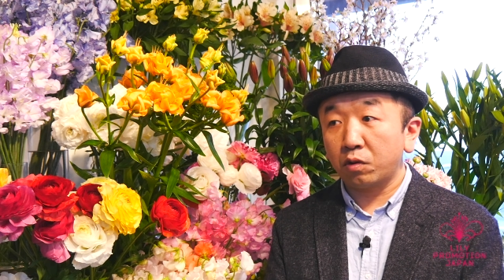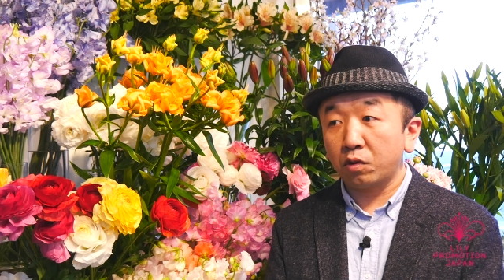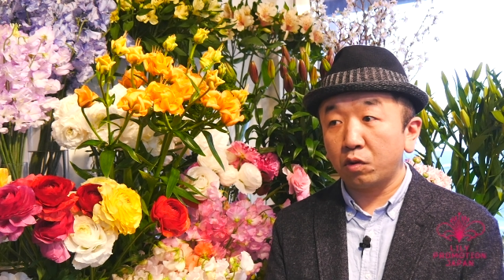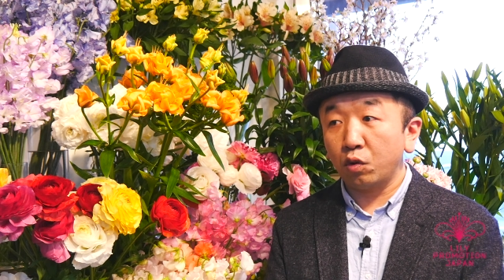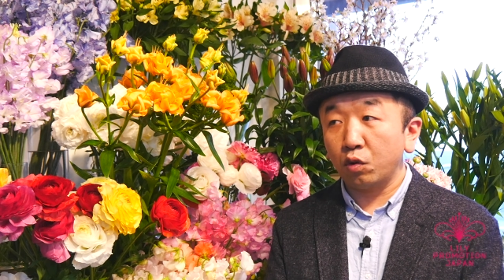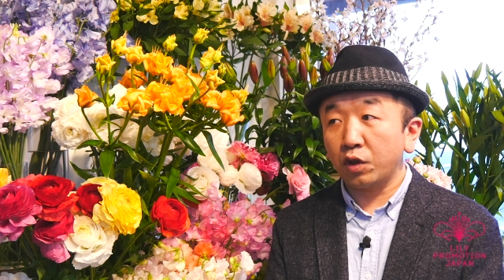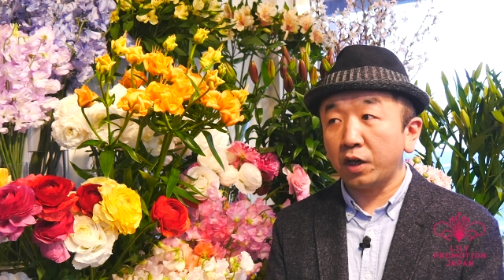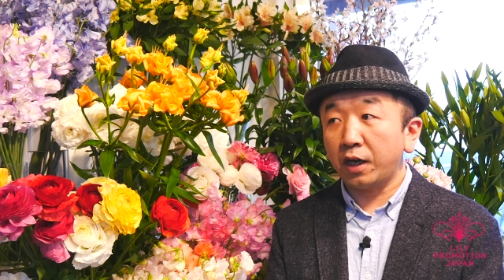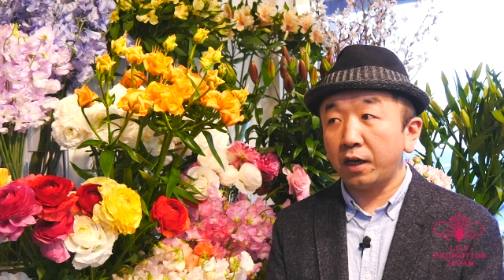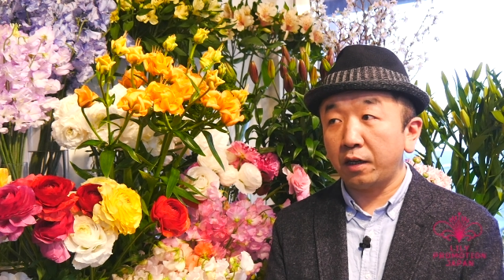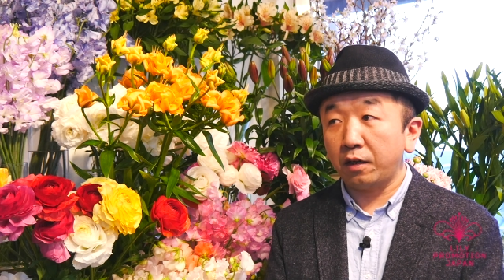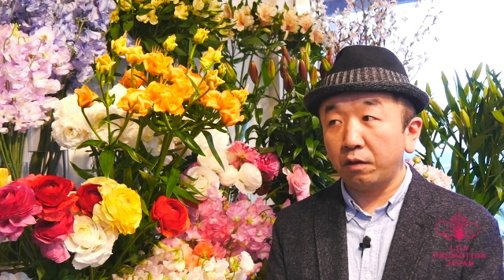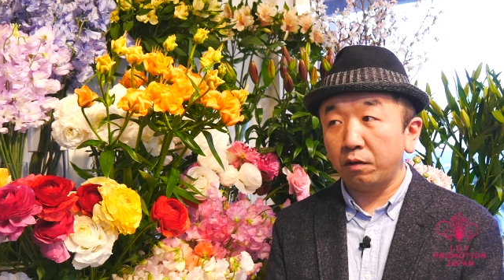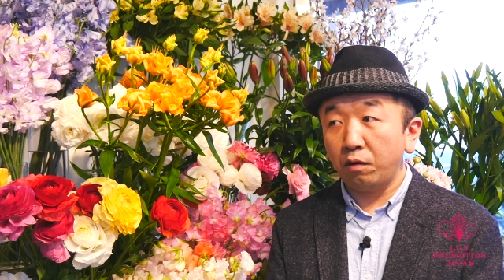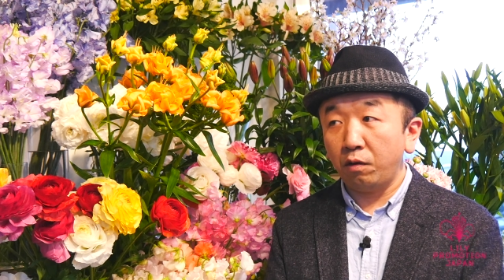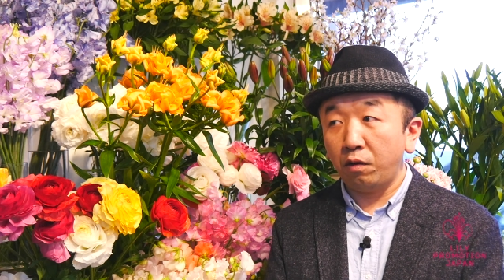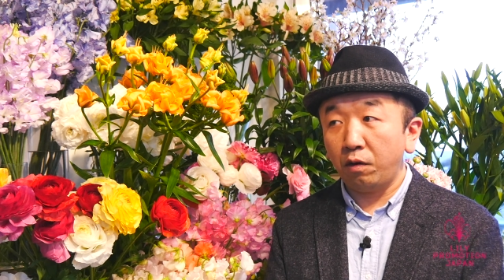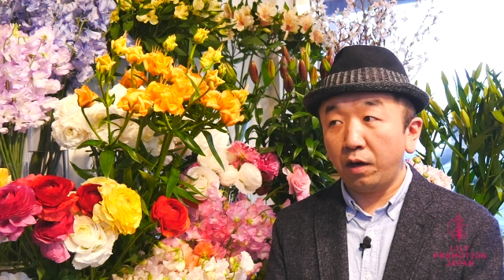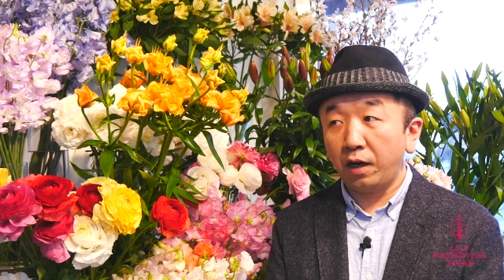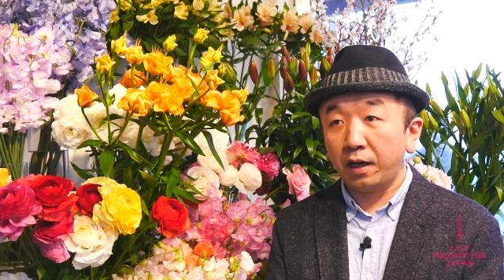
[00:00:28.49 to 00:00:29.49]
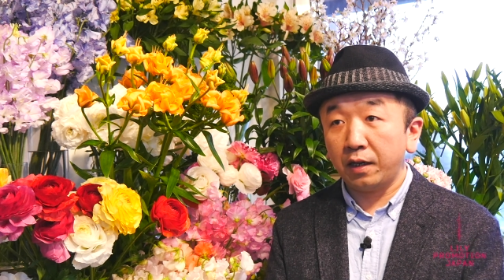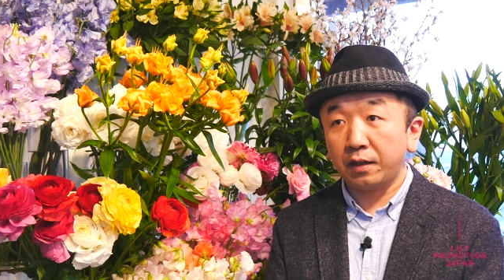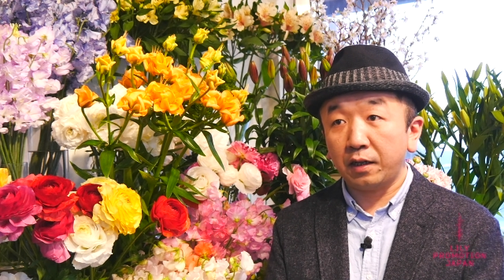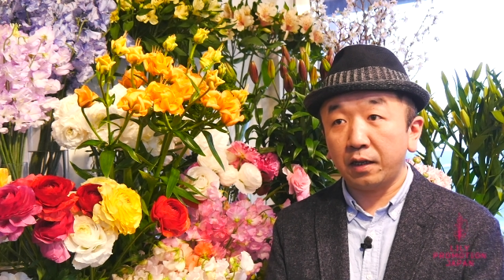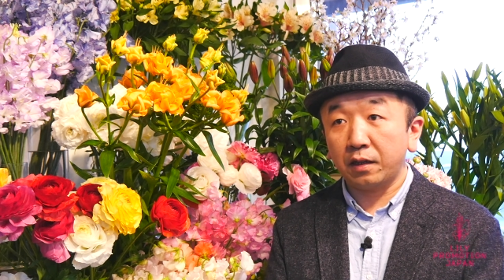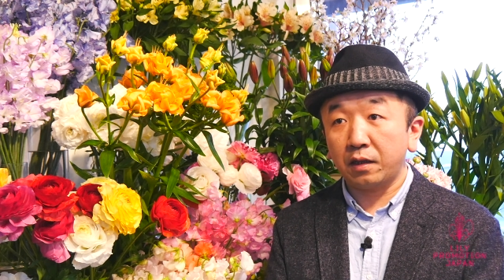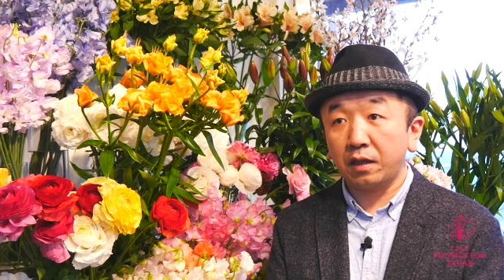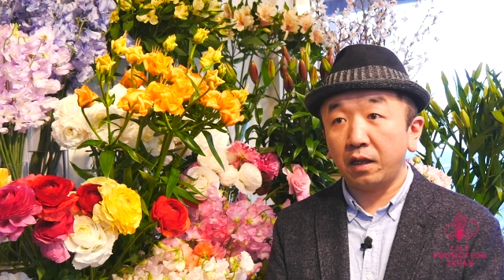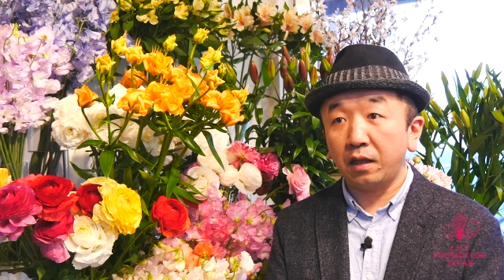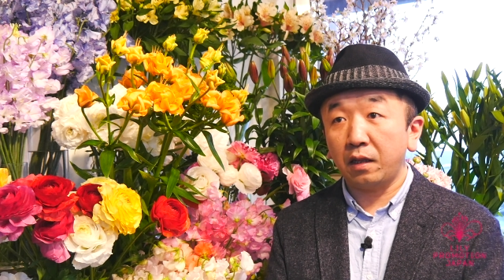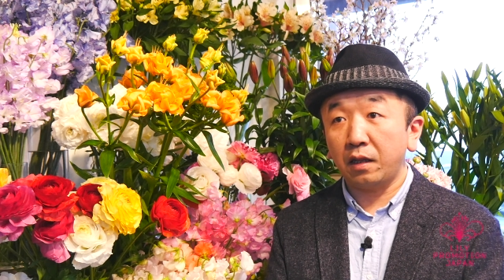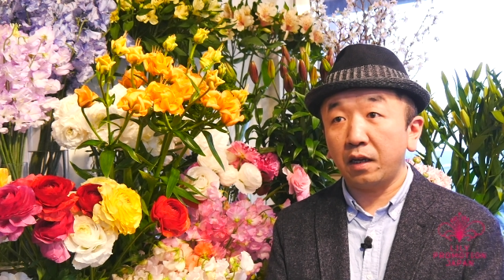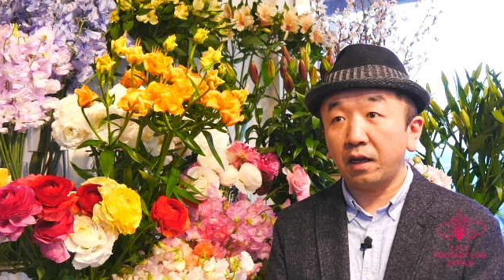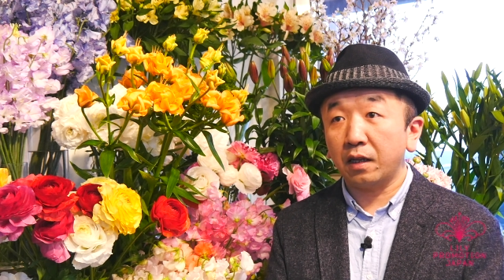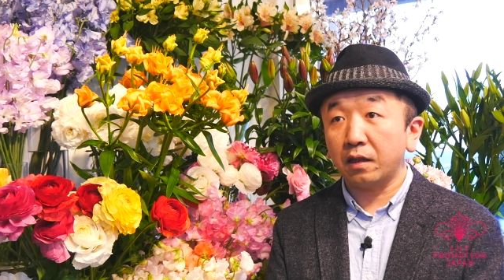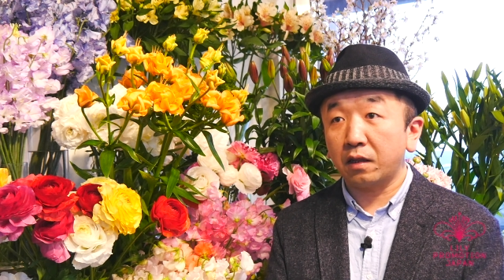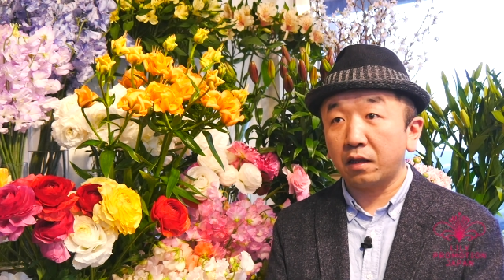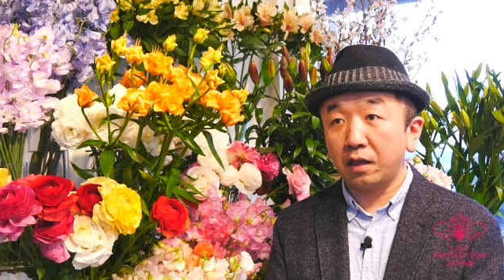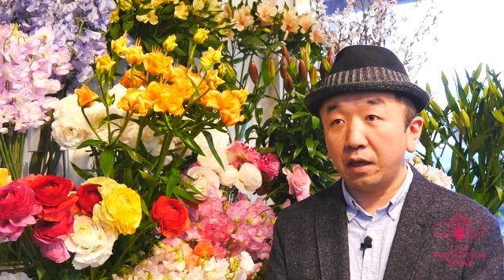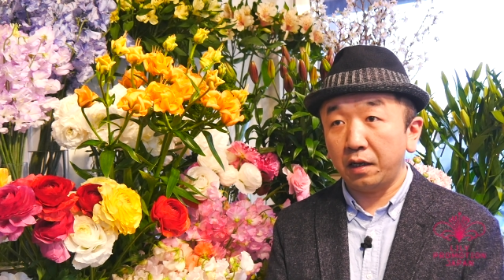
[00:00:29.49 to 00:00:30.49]
都内の花店で
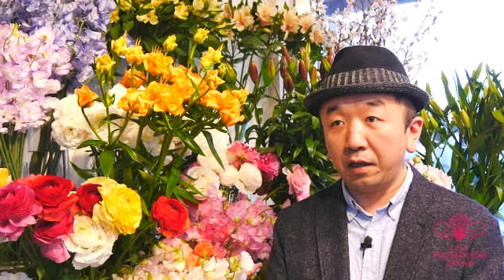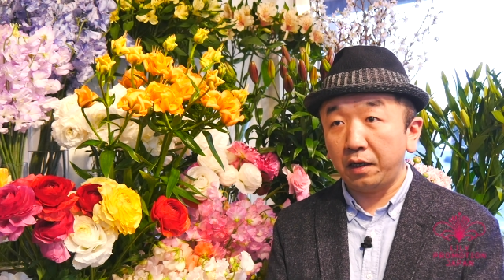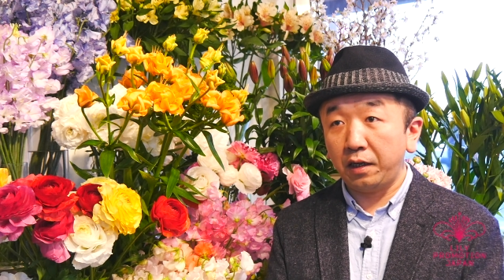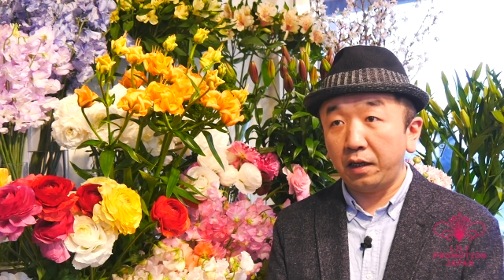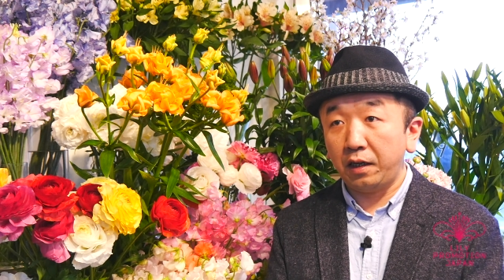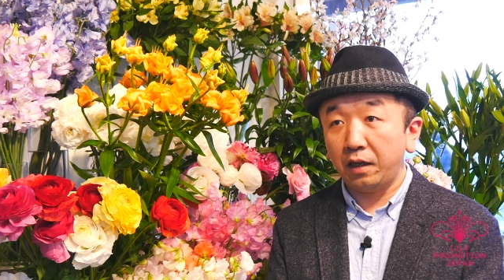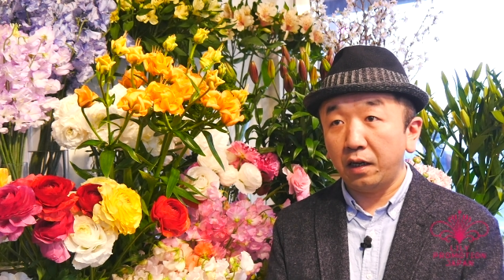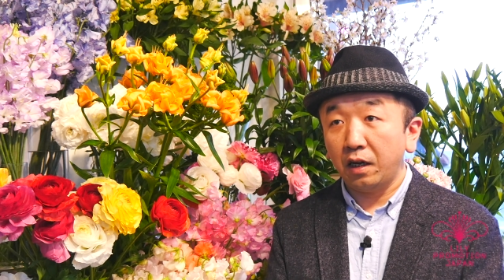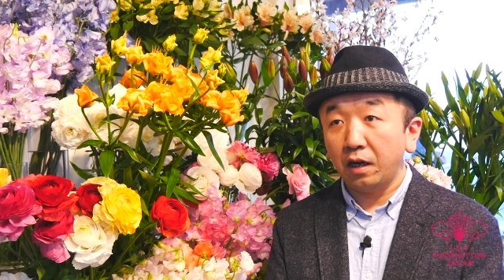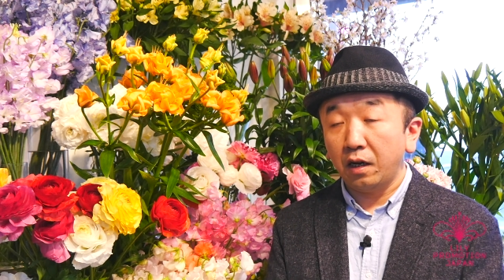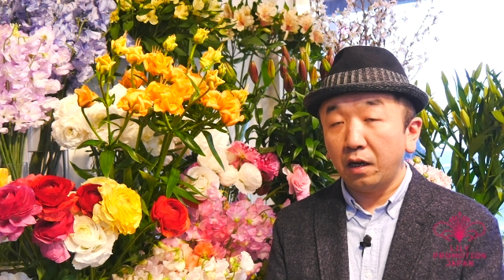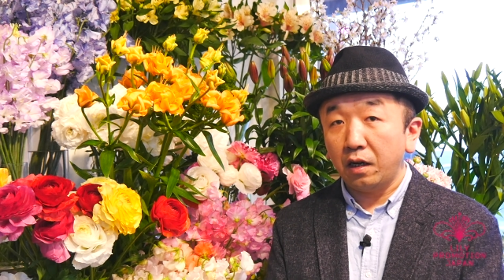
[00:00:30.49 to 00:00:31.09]
あったり